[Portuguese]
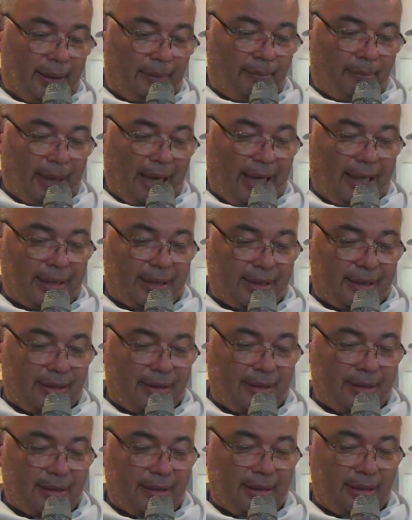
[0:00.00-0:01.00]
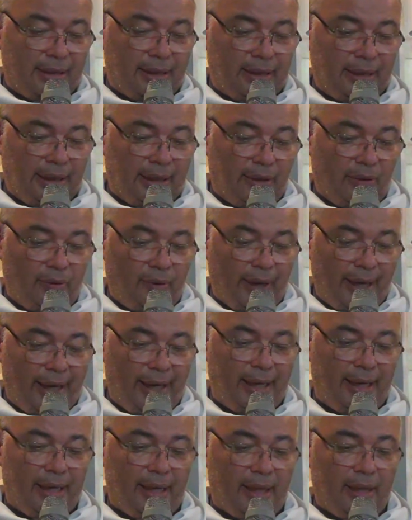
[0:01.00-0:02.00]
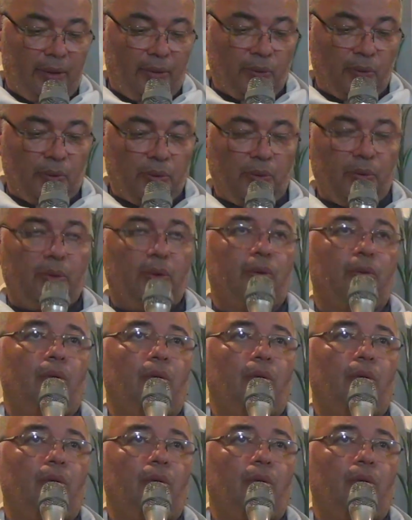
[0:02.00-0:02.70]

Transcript: mas não é um,